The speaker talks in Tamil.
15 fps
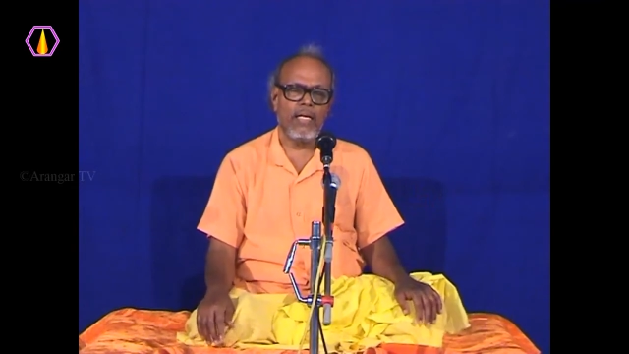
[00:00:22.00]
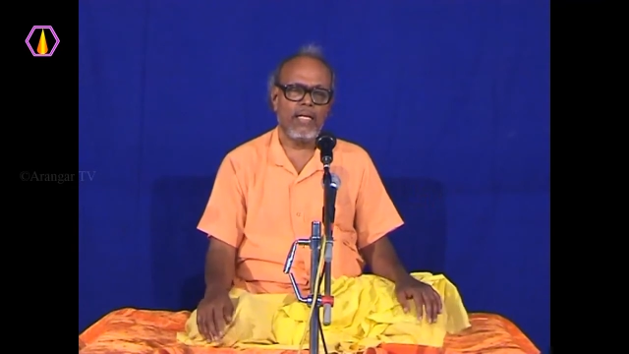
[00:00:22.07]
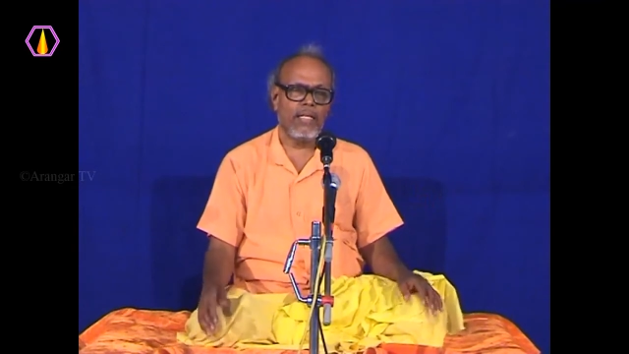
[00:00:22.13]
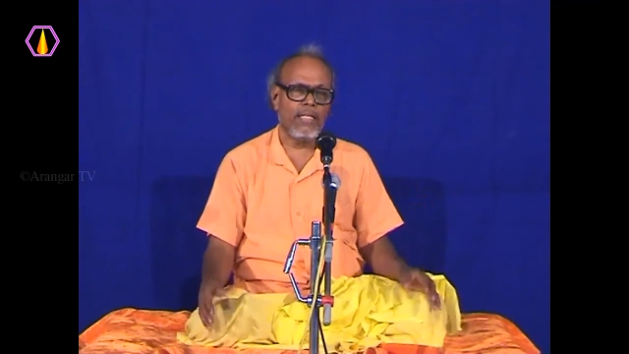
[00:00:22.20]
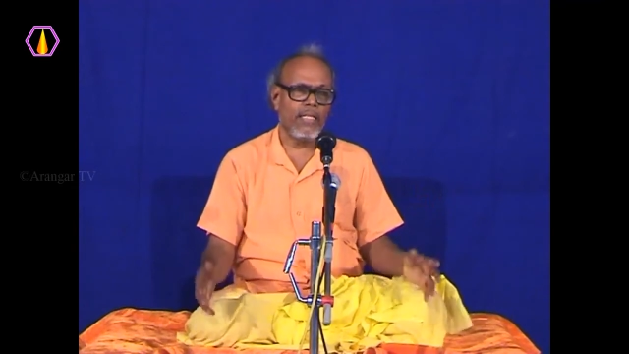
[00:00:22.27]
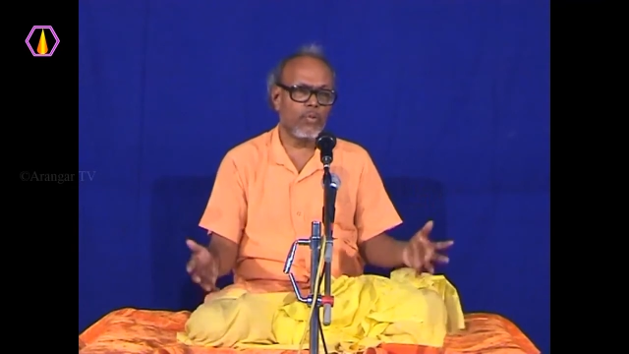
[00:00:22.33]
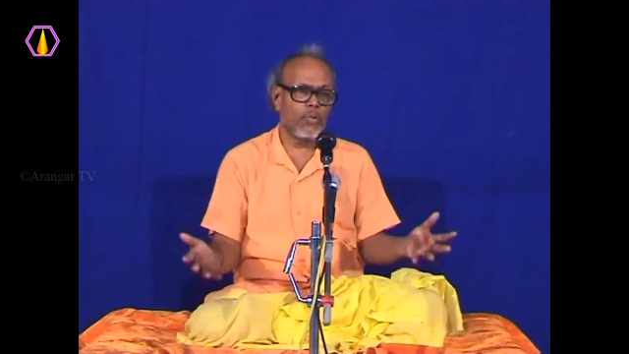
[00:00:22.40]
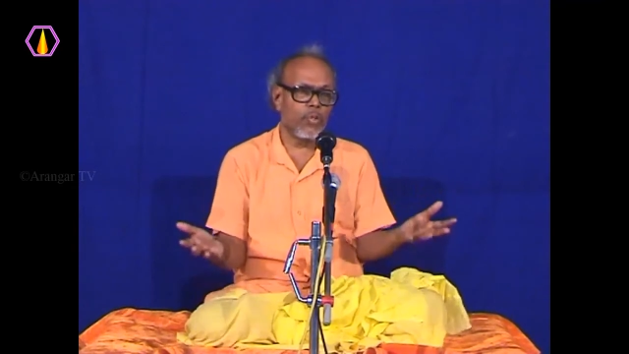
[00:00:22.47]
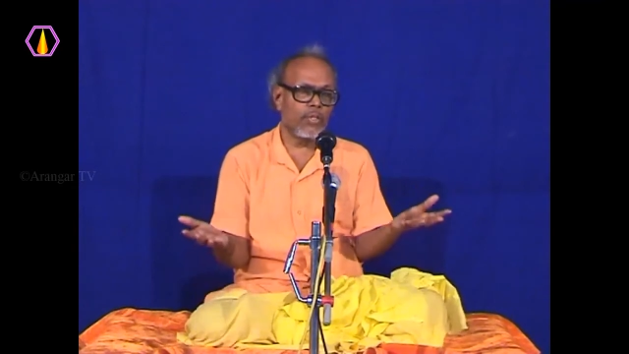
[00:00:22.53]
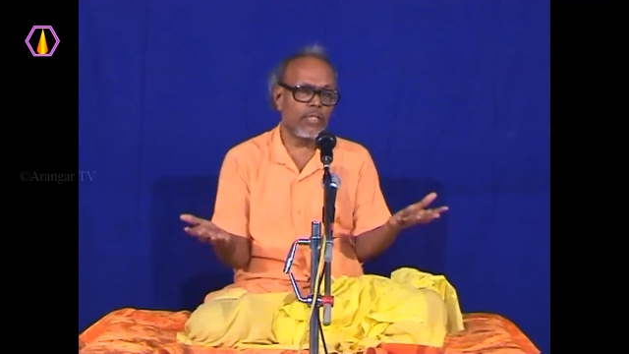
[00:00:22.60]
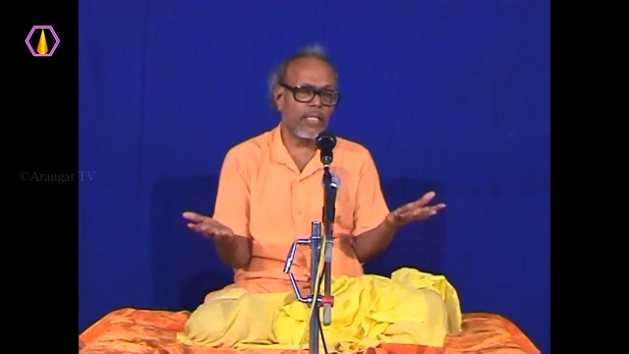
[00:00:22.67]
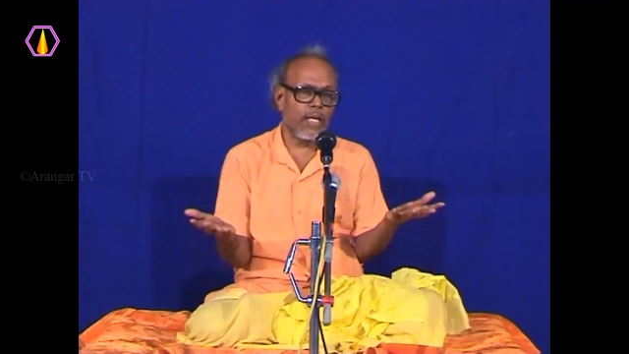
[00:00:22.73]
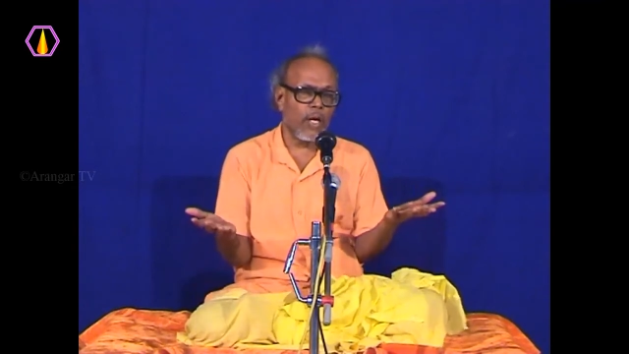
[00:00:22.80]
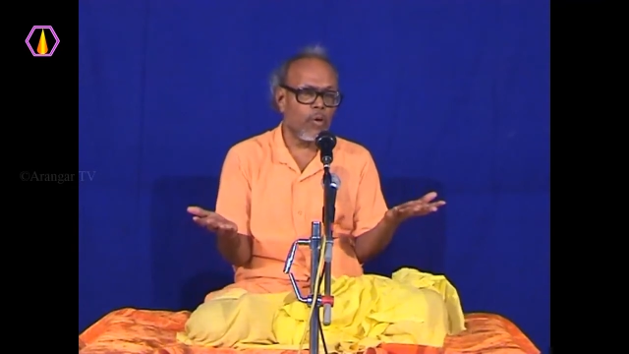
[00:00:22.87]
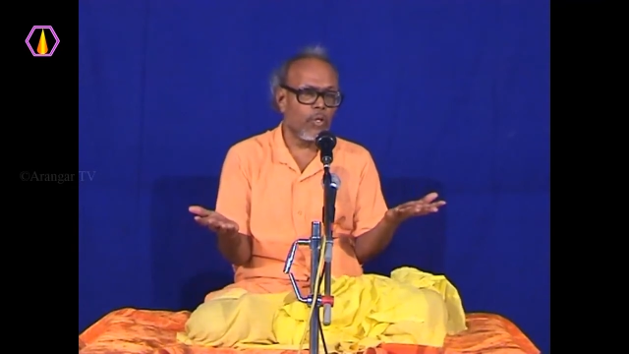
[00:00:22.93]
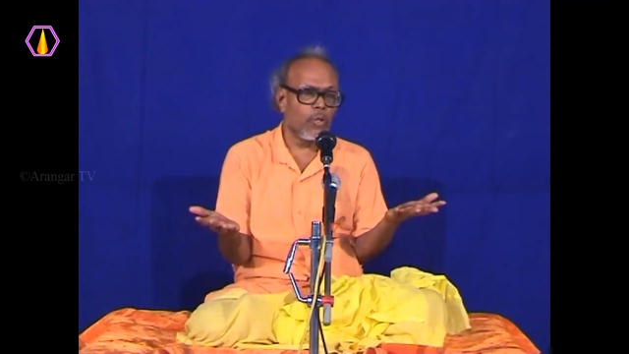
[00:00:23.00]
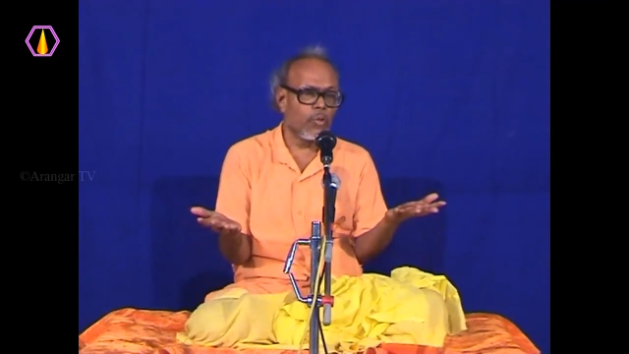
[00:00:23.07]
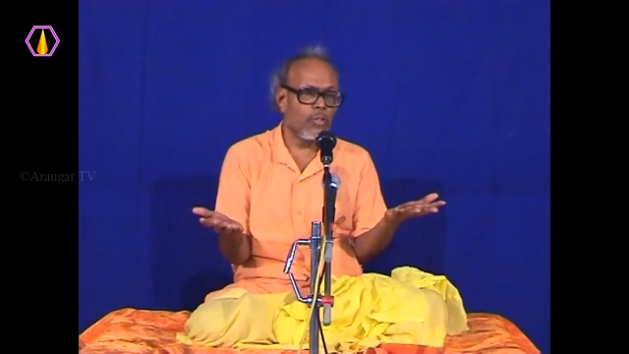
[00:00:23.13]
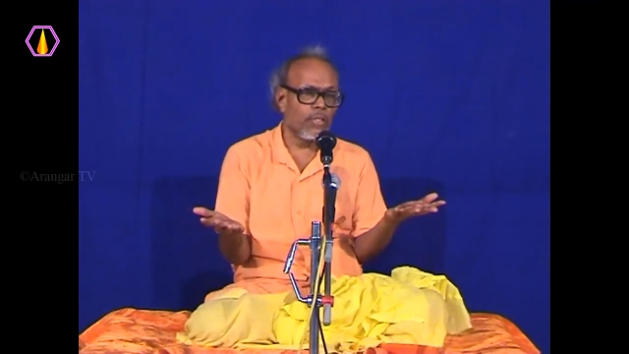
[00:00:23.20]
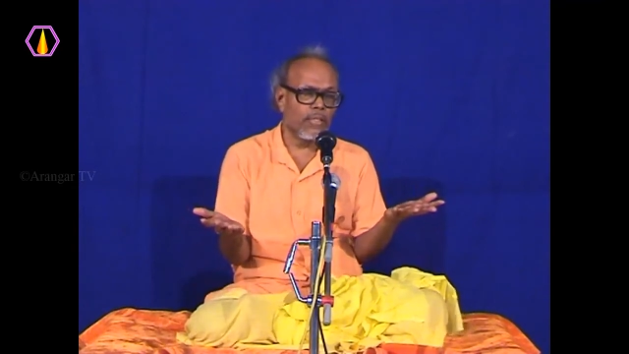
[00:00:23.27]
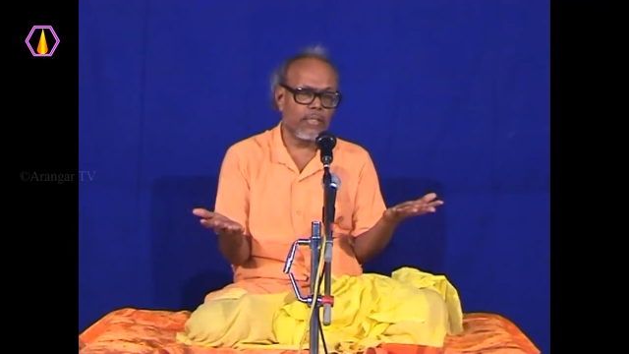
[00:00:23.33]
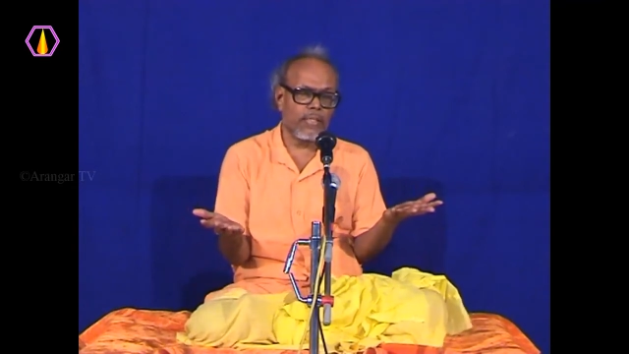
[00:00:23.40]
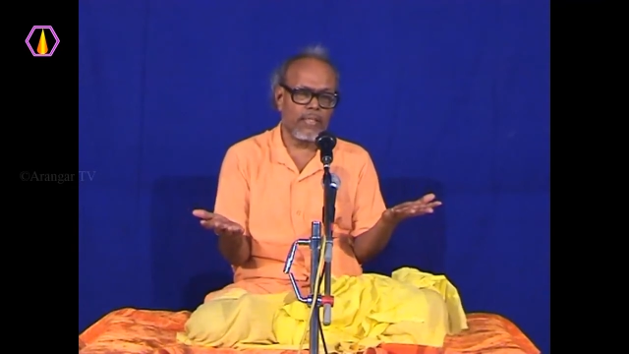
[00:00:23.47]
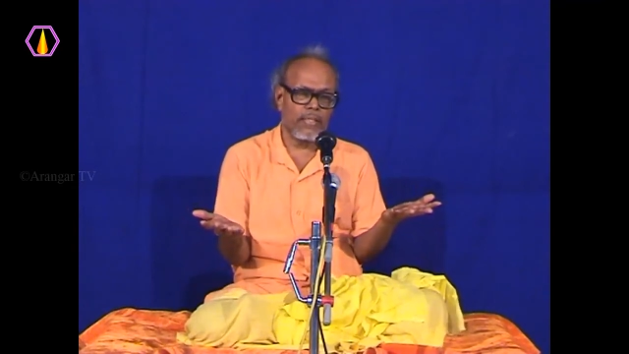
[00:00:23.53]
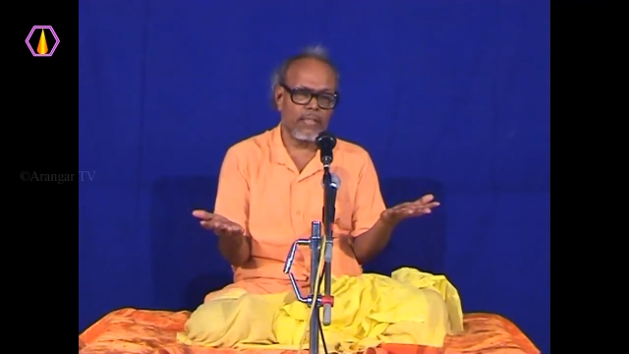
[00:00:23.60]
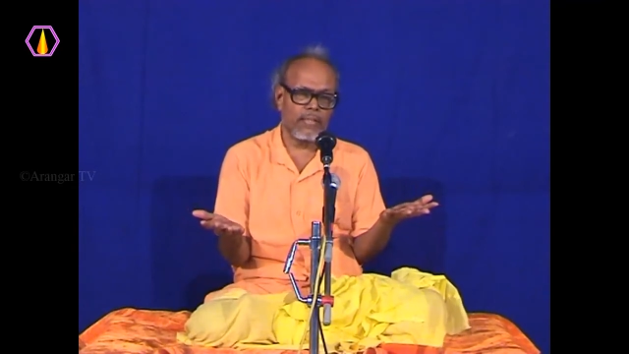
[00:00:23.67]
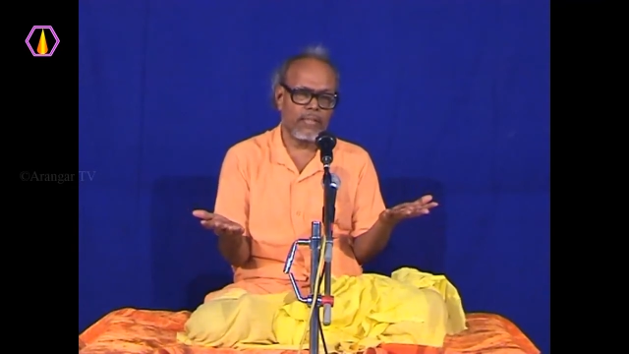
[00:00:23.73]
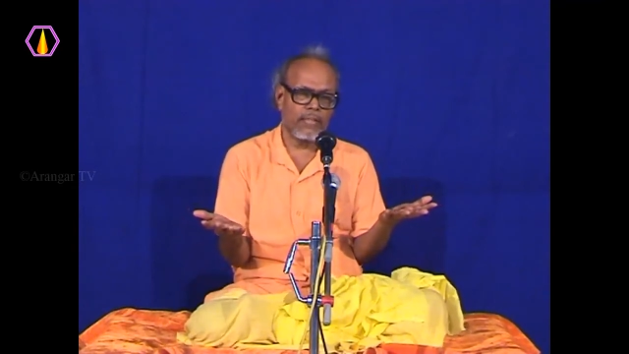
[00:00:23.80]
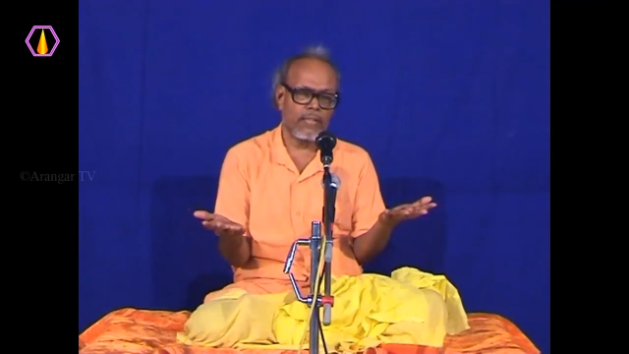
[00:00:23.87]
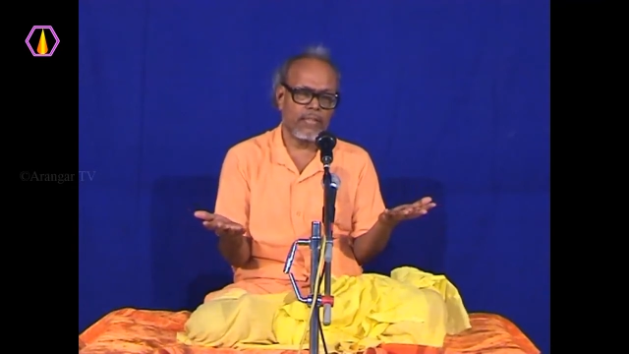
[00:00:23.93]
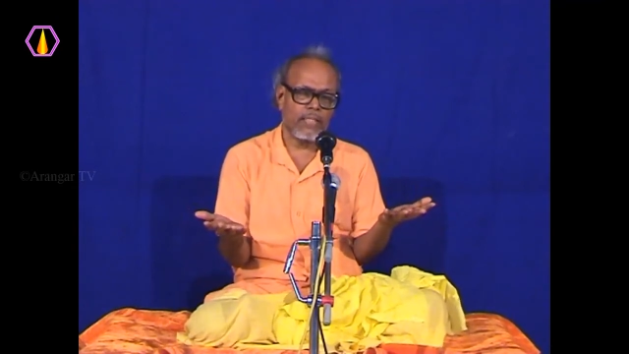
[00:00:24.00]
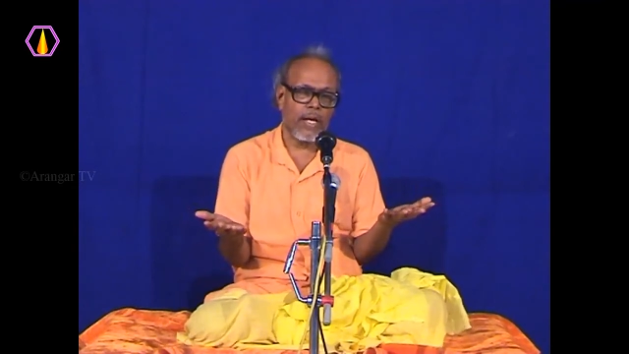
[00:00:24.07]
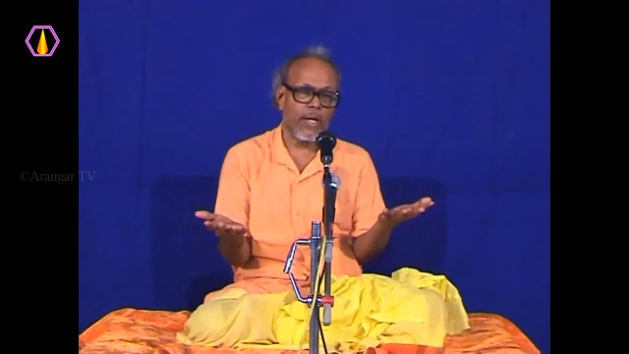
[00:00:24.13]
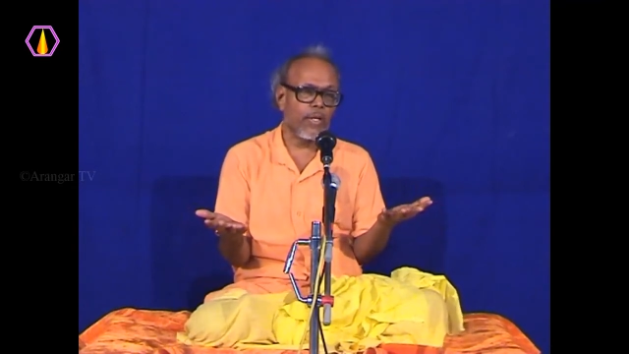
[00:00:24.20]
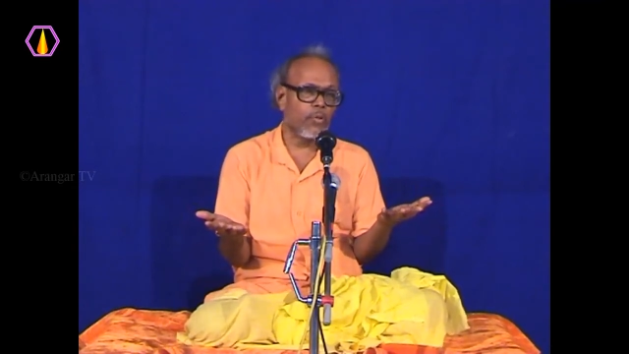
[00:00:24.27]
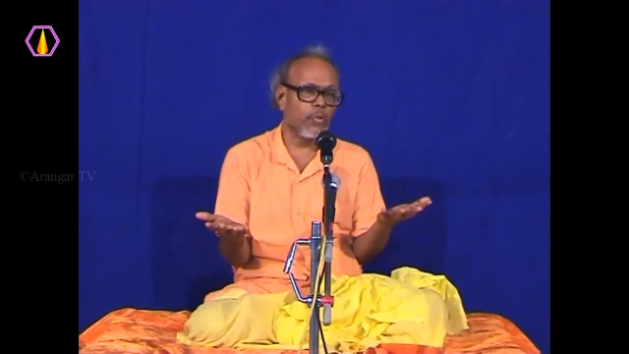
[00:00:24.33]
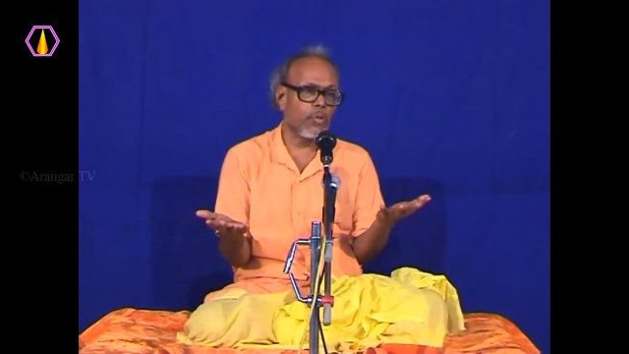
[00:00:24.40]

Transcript: நீ கொடுத்த கருணை கொண்டு கருணை